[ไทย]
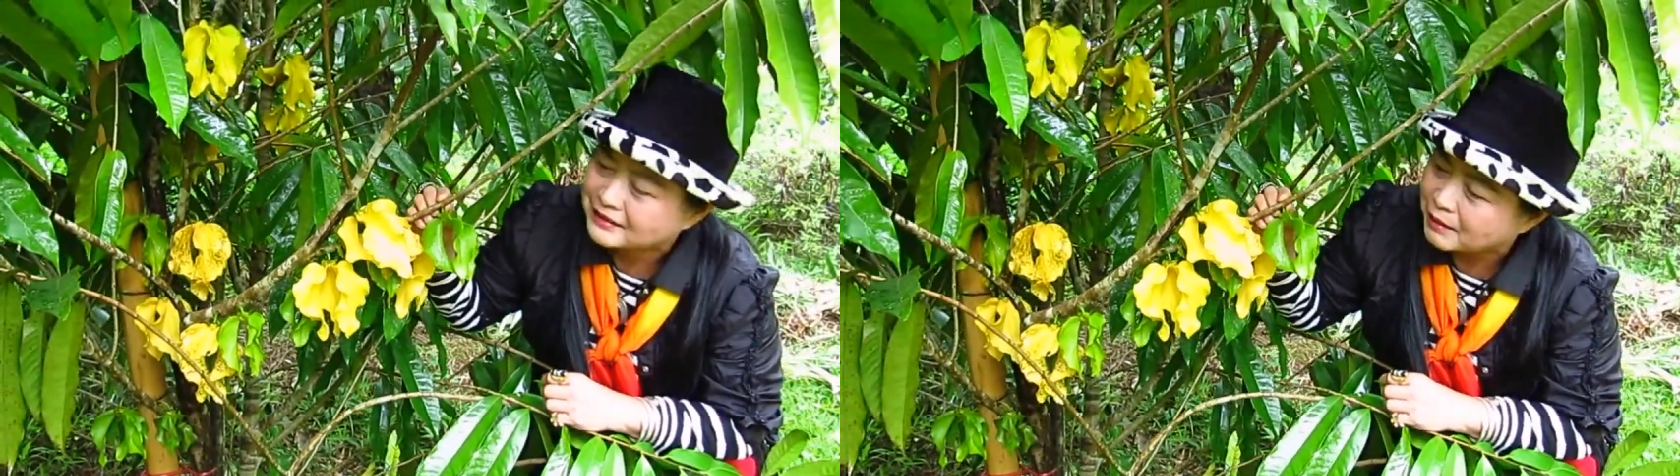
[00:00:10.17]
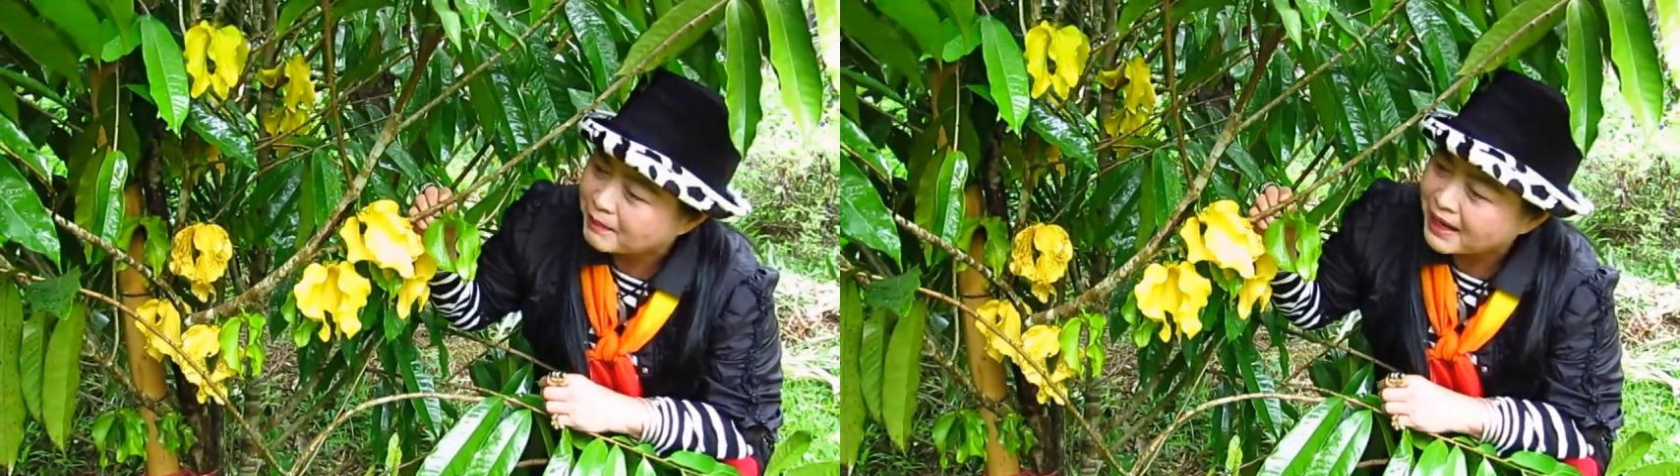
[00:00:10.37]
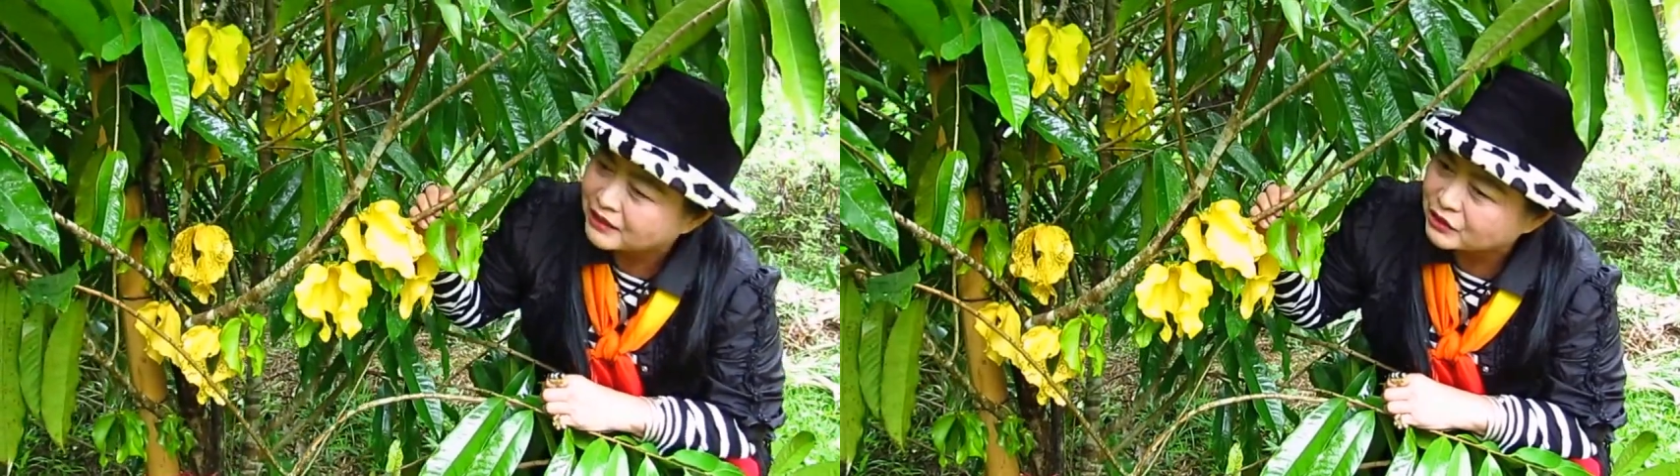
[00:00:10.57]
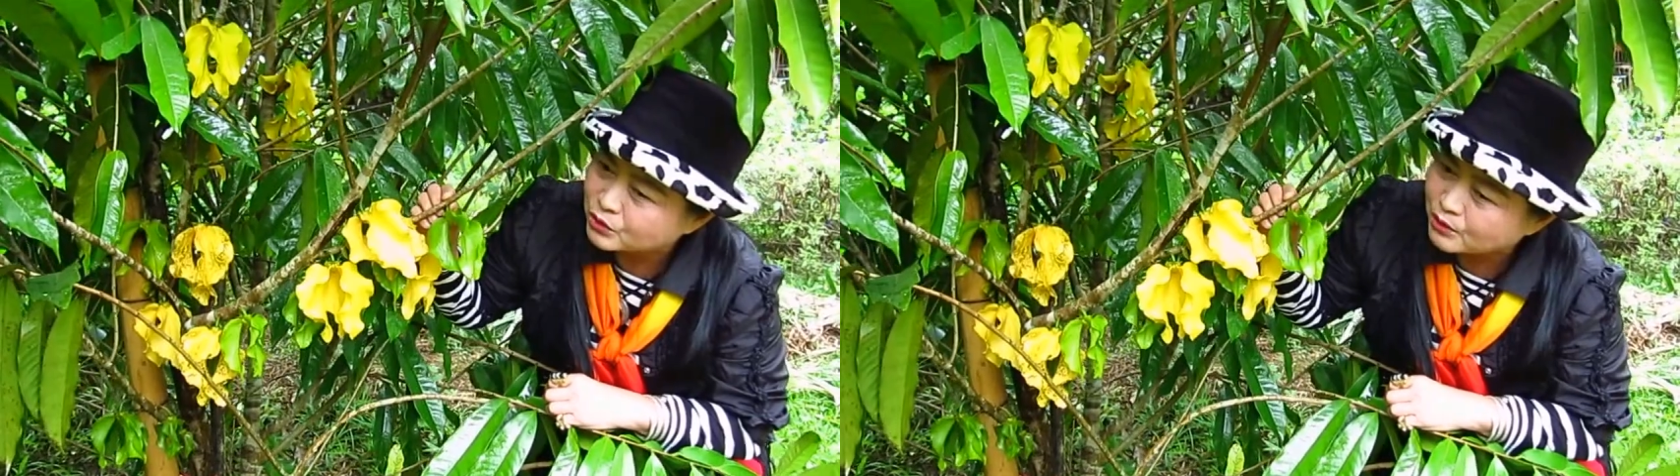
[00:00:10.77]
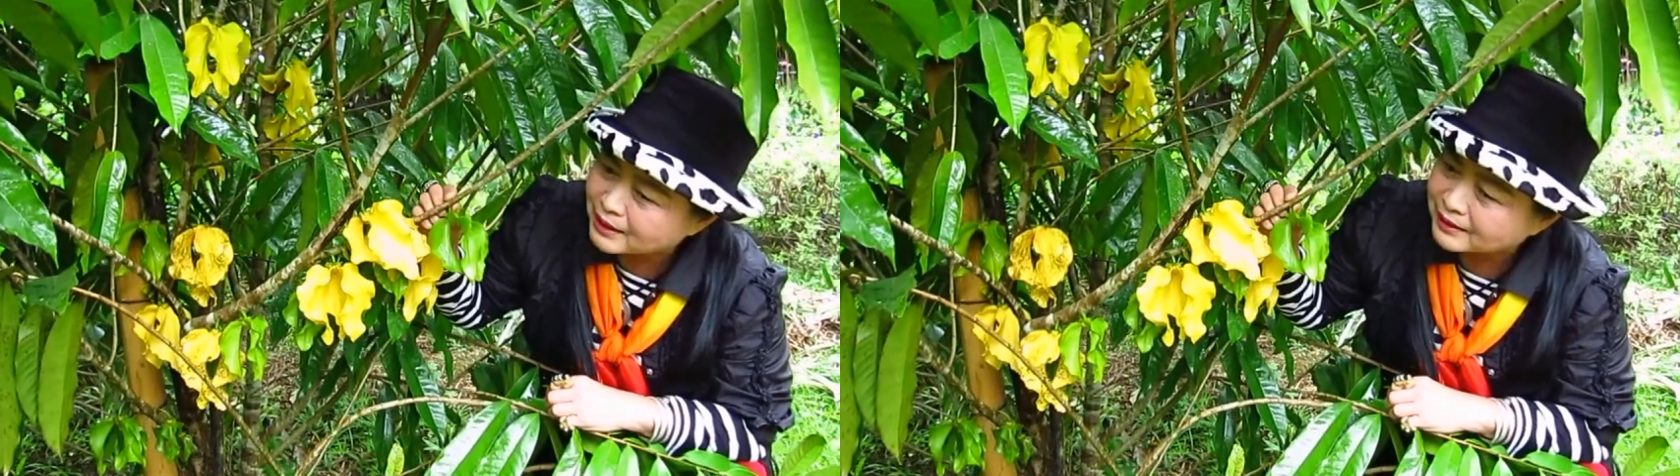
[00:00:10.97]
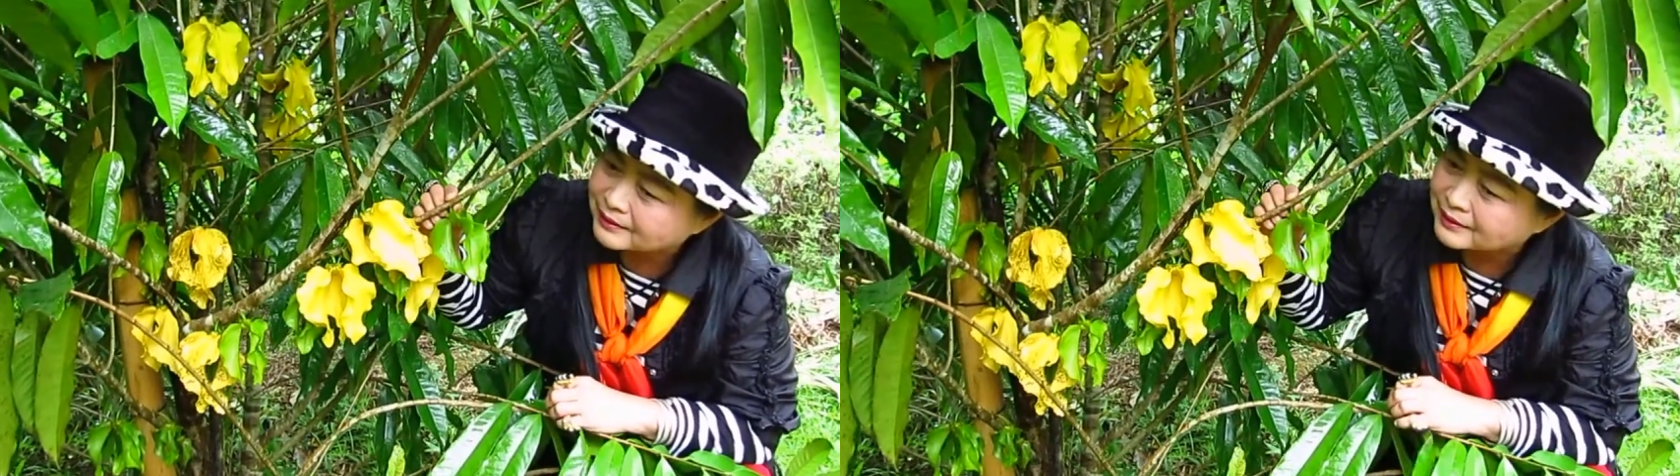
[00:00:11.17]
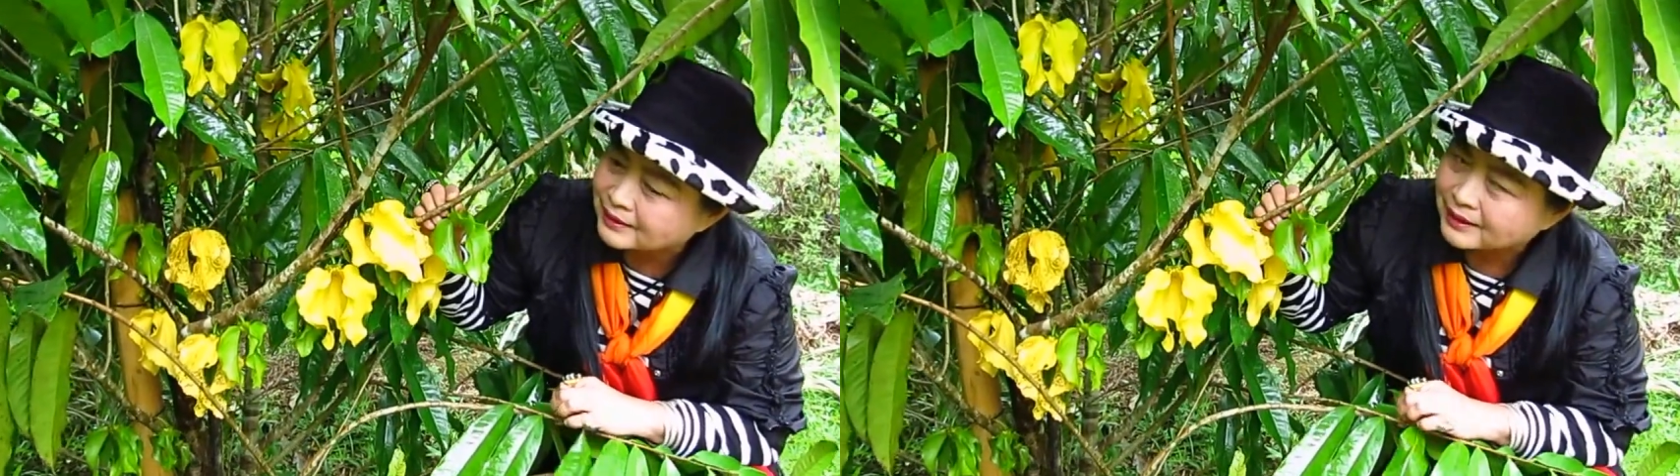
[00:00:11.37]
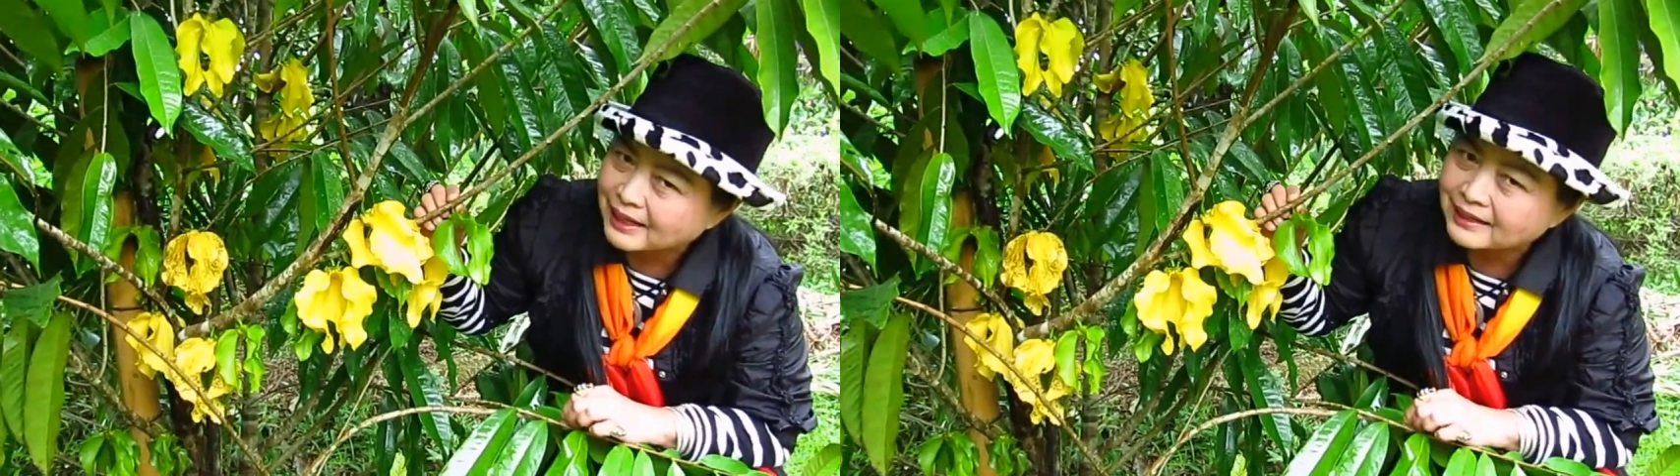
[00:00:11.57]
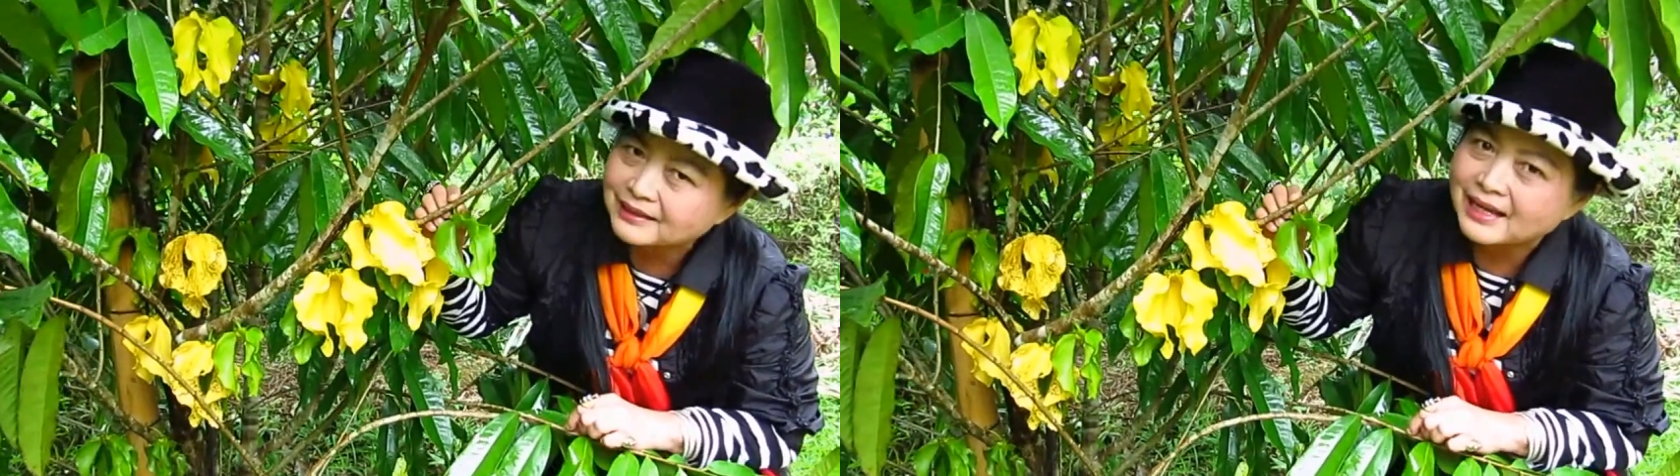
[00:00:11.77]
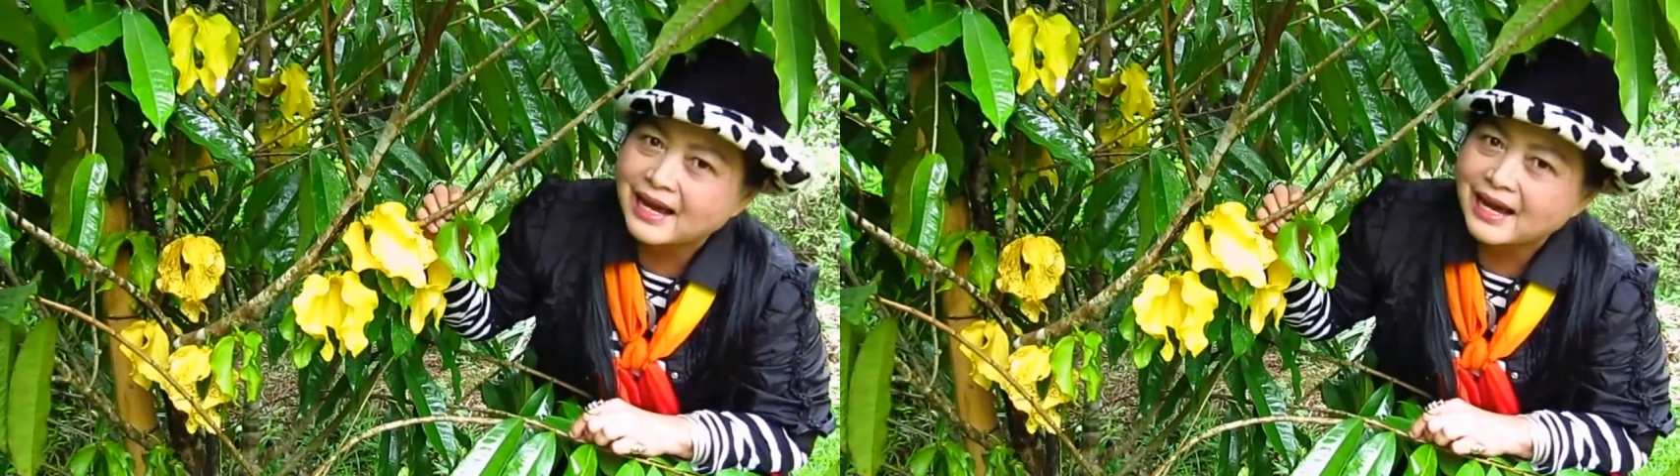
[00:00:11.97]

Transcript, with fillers: จะบานช่วงกัน